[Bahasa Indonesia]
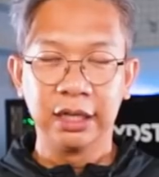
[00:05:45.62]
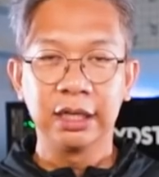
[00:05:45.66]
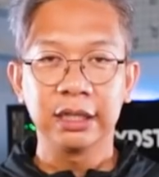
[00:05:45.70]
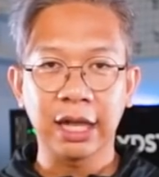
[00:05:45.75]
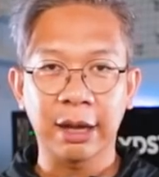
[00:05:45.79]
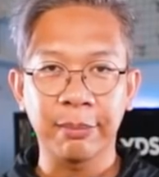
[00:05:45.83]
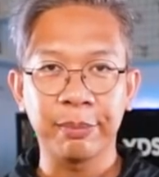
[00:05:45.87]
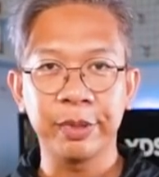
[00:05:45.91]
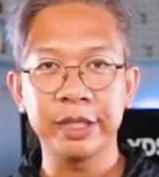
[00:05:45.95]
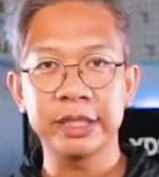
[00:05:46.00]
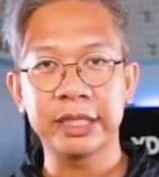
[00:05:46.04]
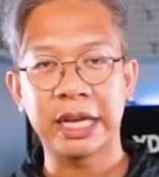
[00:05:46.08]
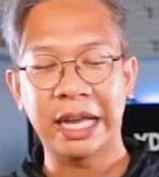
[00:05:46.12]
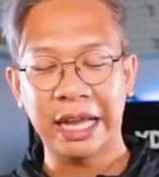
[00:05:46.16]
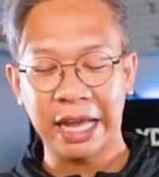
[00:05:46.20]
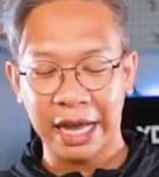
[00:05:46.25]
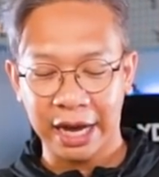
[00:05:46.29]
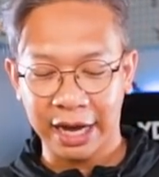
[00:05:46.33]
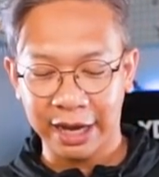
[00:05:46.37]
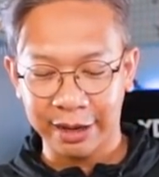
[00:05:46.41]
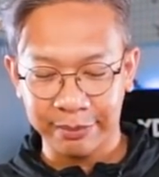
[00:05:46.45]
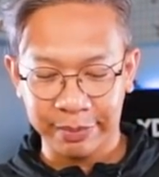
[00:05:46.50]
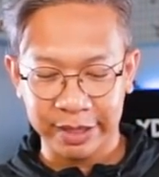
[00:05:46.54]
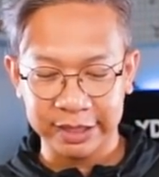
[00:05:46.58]
Tapi saya
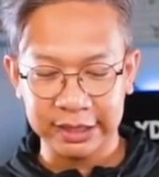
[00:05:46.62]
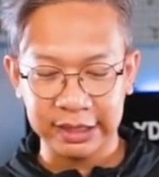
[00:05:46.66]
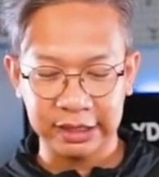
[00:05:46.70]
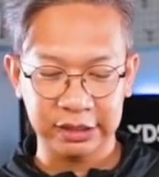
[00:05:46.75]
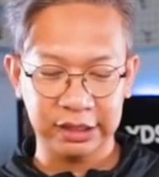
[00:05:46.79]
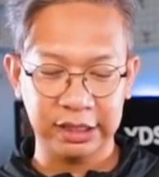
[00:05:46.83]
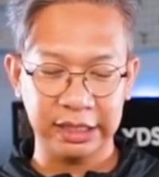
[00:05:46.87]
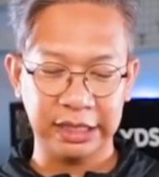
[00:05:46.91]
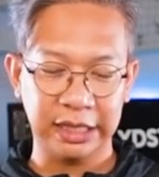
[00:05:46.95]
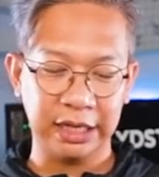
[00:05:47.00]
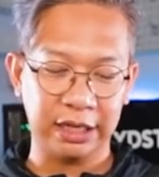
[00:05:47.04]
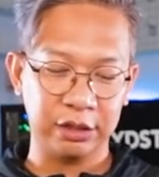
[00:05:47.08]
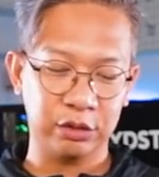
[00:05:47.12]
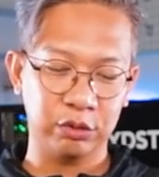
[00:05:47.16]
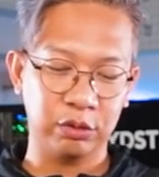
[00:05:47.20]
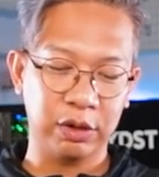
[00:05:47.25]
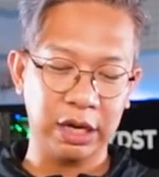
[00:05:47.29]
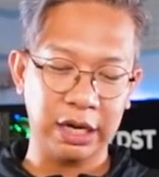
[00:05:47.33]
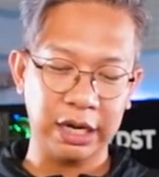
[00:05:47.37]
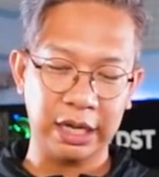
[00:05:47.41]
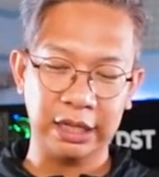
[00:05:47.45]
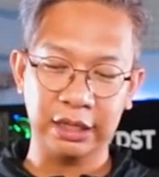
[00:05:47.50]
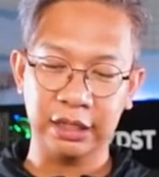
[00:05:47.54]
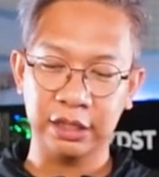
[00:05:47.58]
akan pasang stiker juga
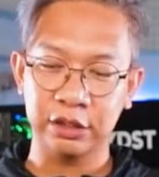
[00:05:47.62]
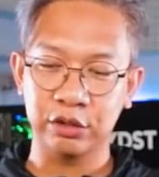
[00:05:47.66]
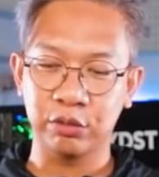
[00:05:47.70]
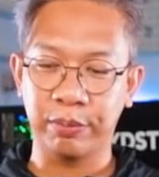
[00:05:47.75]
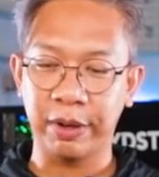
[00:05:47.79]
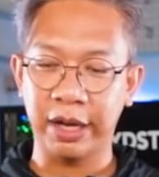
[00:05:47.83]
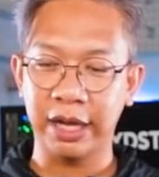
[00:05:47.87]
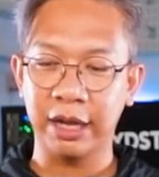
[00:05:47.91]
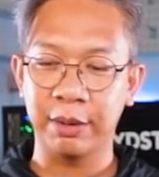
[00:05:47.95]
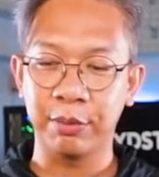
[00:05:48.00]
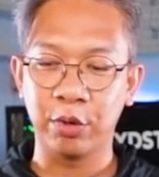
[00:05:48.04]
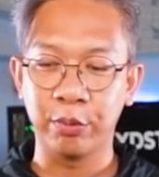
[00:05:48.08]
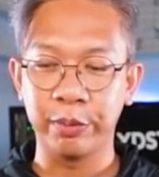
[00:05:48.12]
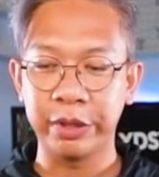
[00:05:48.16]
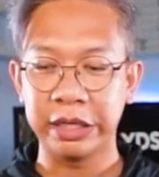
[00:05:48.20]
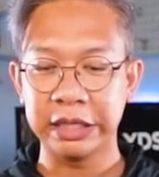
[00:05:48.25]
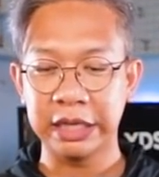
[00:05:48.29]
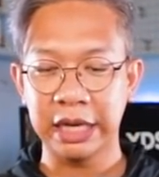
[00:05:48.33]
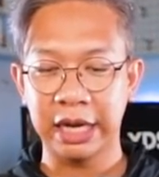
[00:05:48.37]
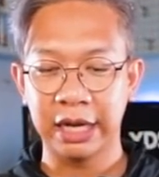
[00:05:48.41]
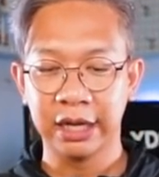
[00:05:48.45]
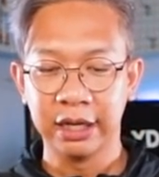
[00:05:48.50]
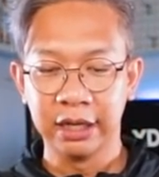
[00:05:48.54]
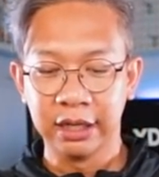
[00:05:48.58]
nanti supaya
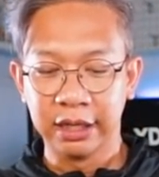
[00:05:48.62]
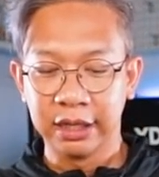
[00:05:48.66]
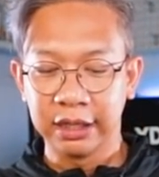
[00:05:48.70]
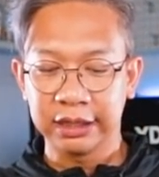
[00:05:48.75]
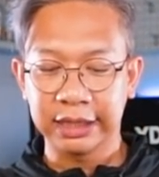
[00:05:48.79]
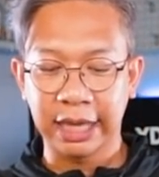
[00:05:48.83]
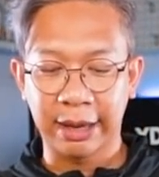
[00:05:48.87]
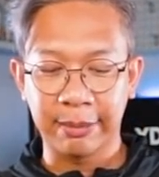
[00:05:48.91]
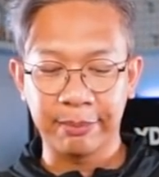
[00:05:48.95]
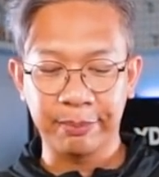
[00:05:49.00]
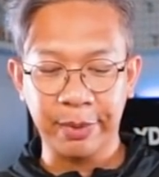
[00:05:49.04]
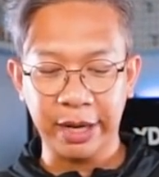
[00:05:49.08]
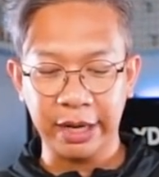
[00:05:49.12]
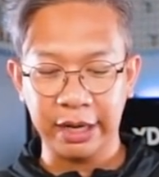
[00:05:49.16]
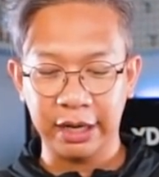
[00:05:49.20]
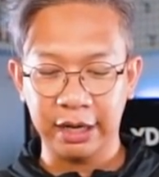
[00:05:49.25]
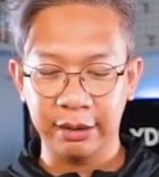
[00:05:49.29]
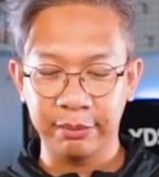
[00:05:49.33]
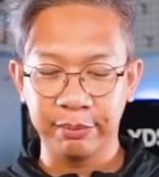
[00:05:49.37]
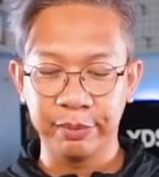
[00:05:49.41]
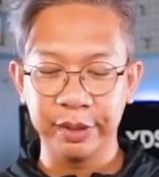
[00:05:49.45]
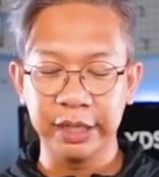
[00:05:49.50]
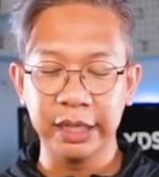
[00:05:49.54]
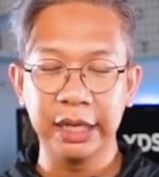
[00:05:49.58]
mobilnya tampak
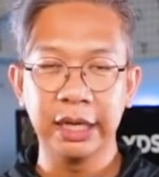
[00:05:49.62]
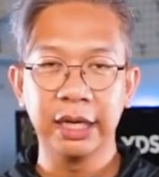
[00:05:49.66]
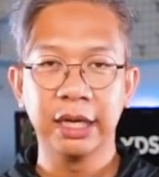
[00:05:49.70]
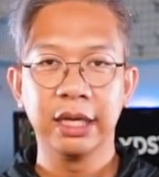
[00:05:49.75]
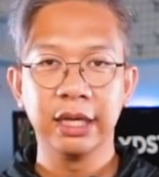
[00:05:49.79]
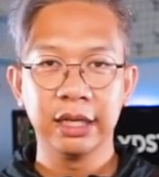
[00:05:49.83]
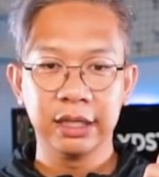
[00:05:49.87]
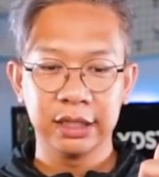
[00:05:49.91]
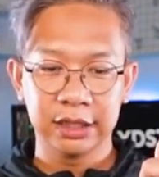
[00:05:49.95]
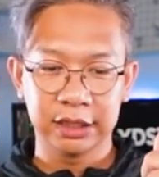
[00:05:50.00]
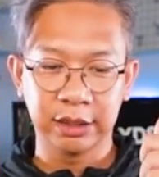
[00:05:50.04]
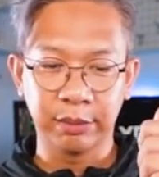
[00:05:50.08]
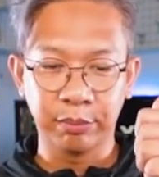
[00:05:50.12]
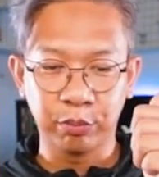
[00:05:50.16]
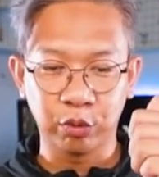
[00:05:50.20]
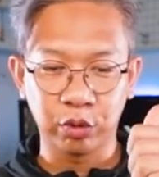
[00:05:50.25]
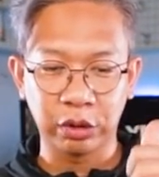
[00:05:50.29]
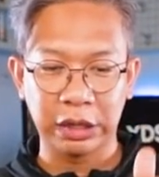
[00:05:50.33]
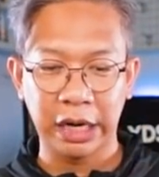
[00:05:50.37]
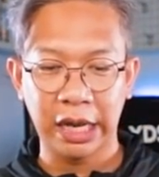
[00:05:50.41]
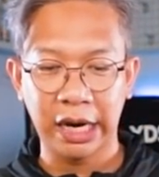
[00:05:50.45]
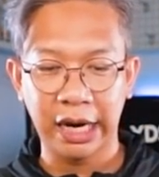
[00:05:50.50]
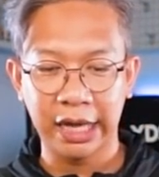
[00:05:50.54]
lebih sempurna